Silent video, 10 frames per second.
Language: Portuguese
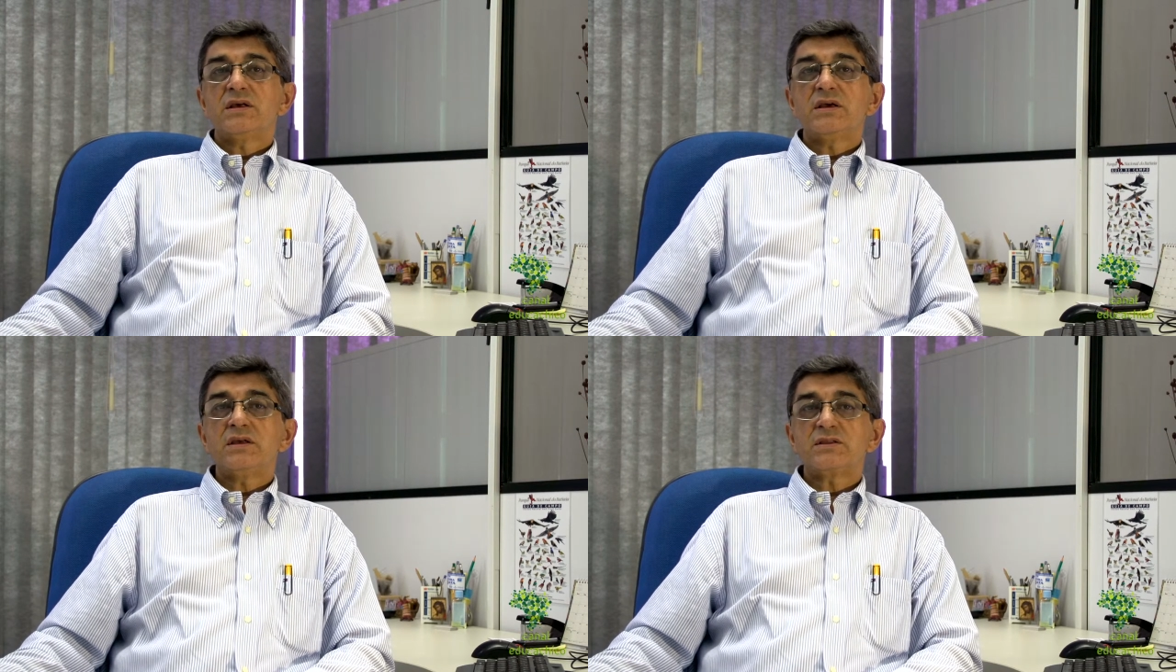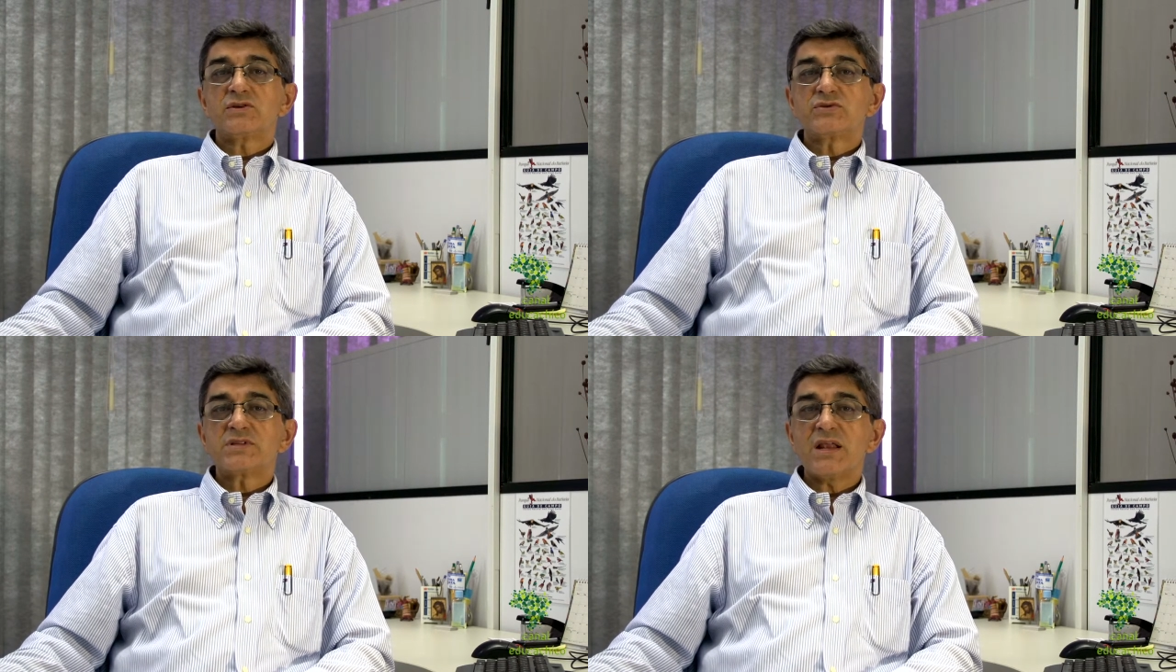
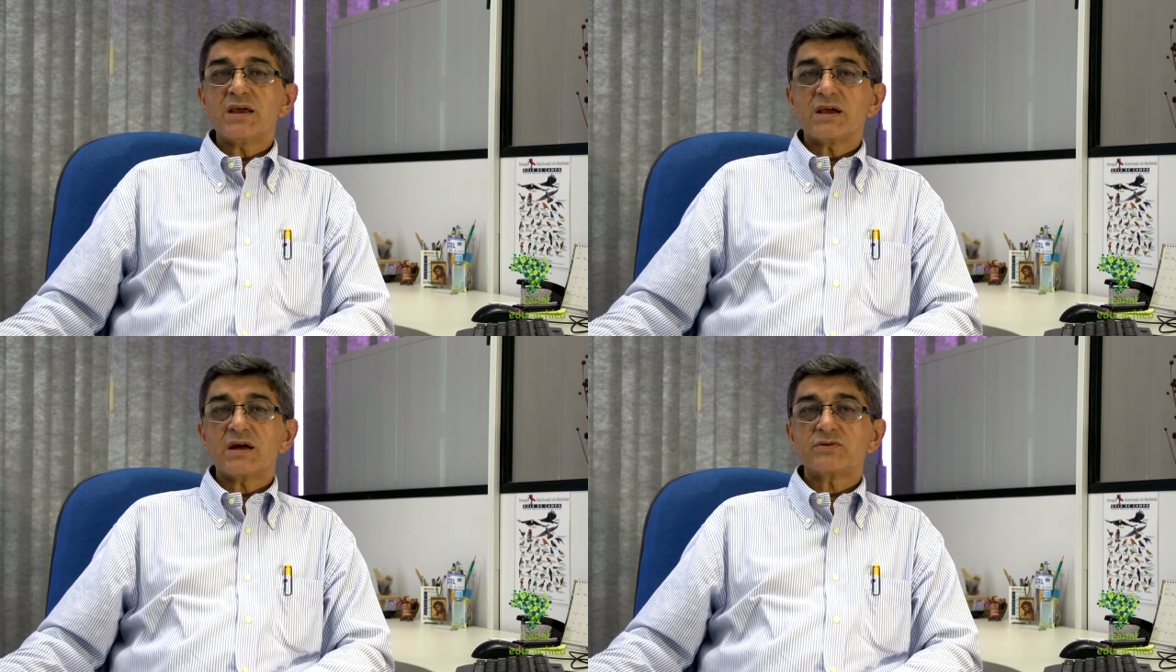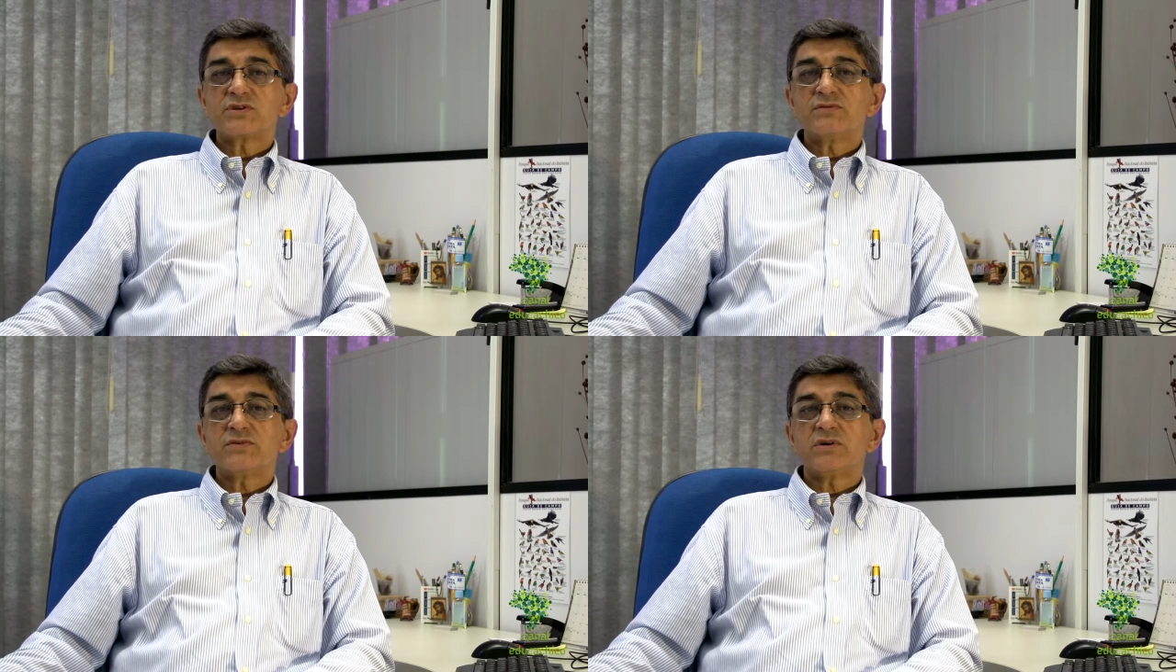Entre os
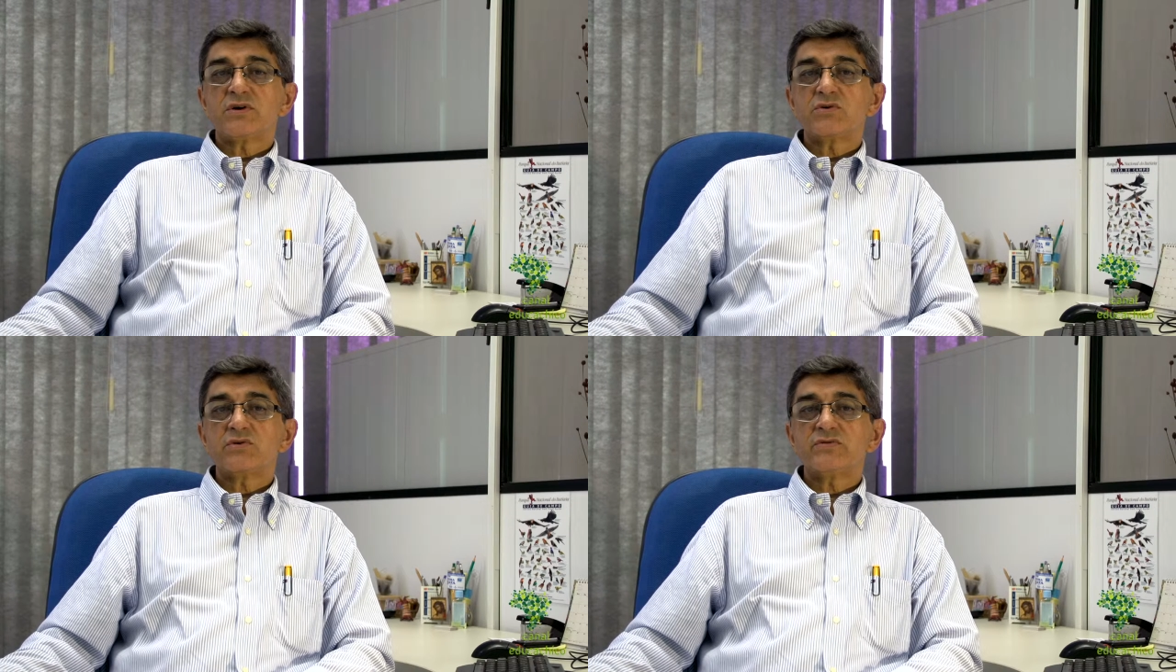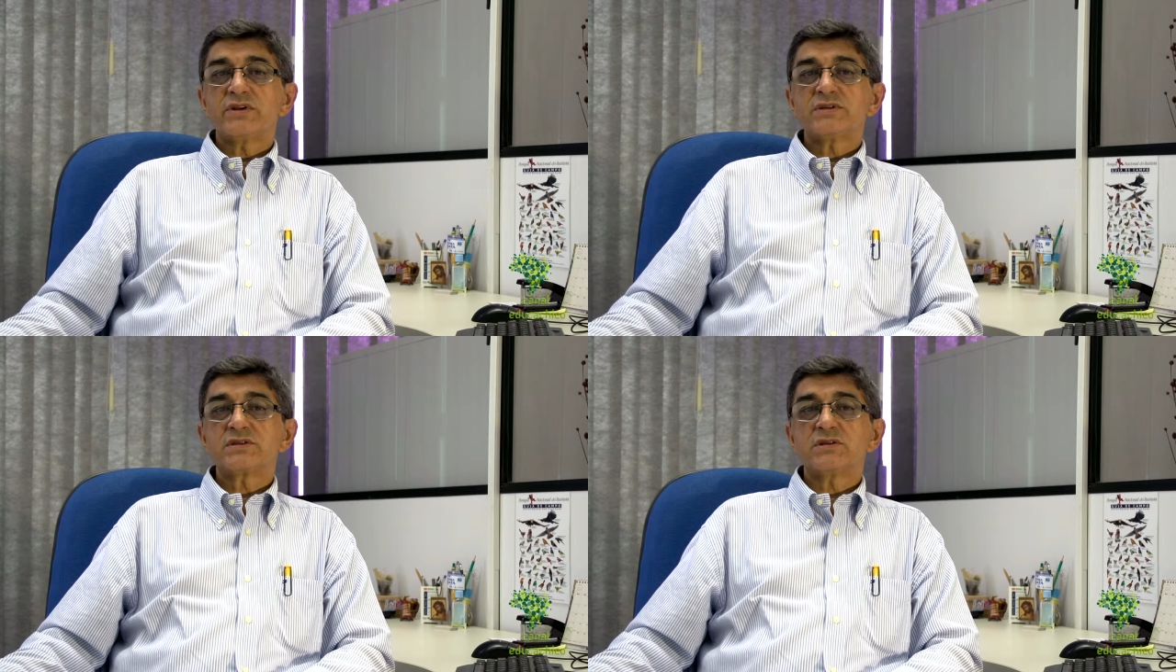delegados que virão à
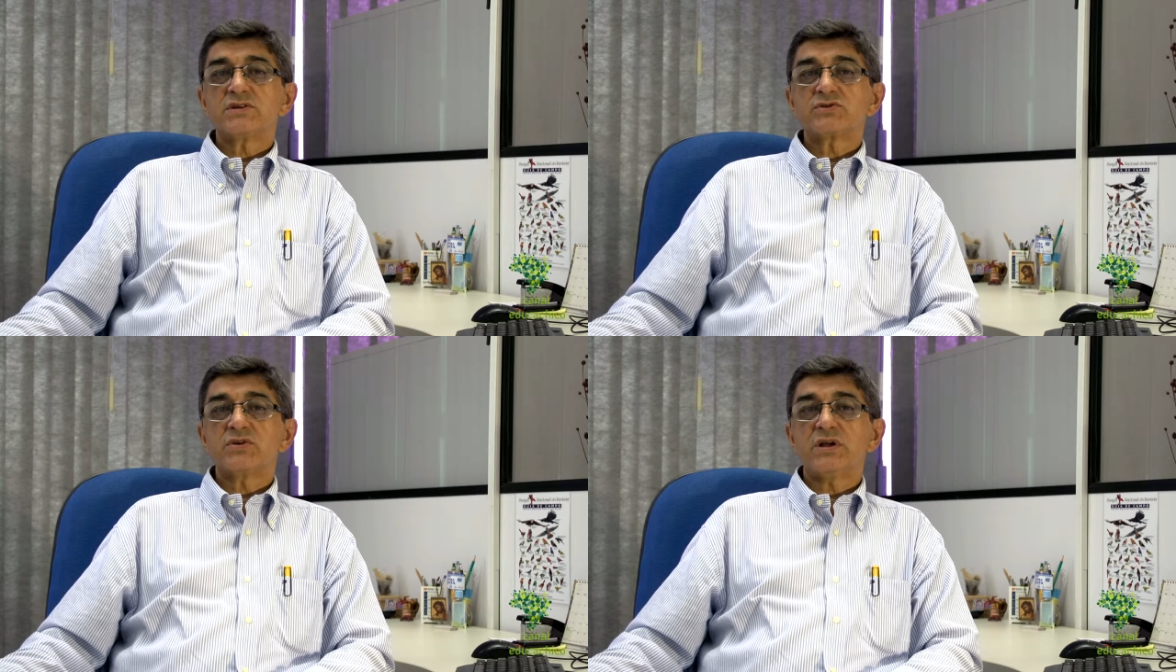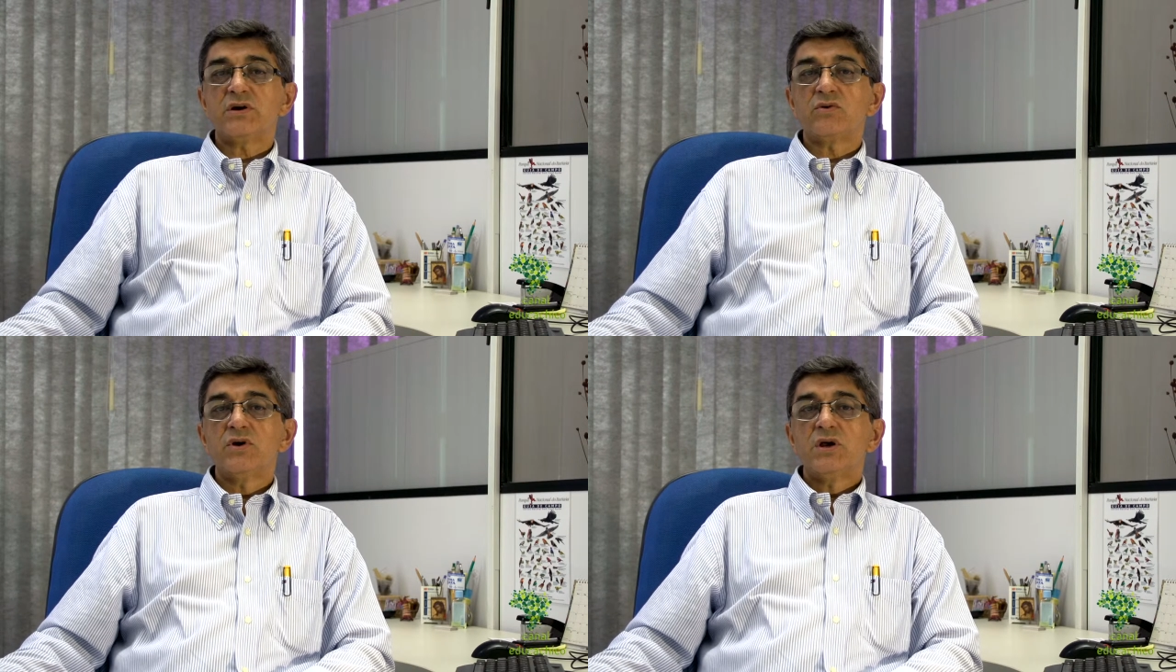conferência
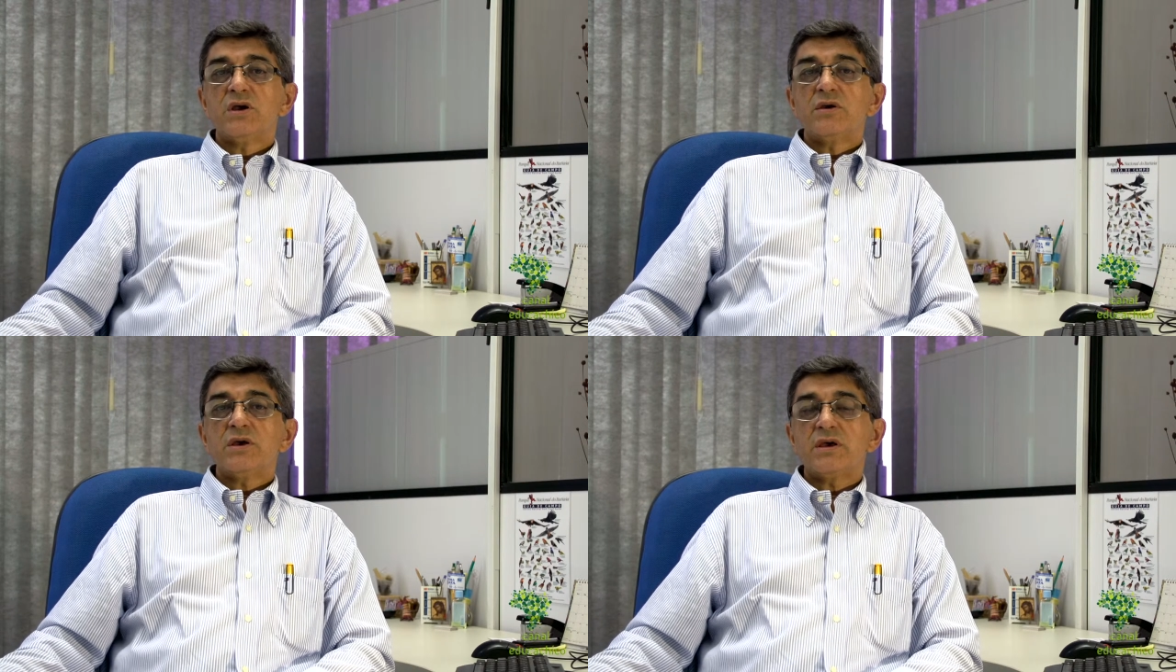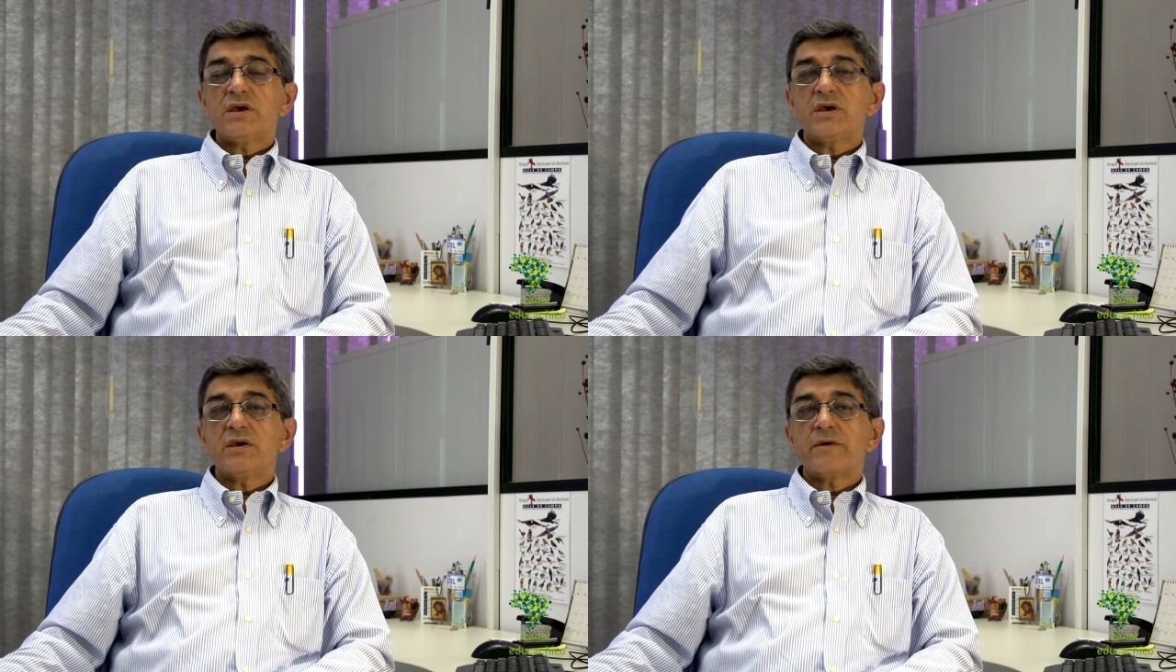nacional,
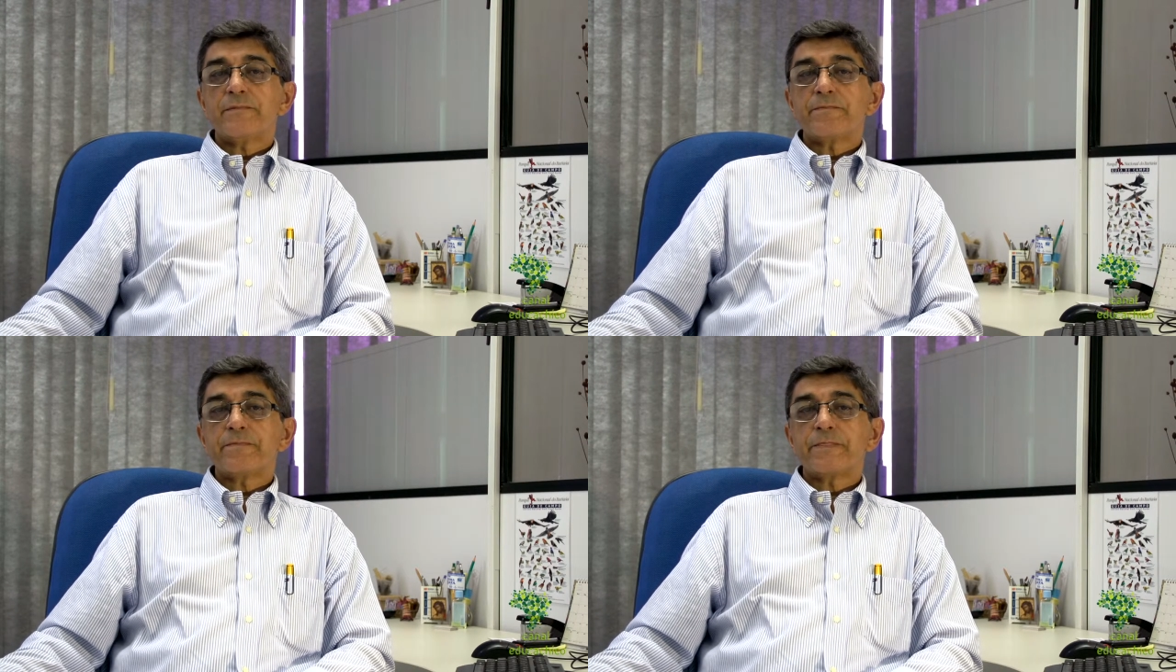é,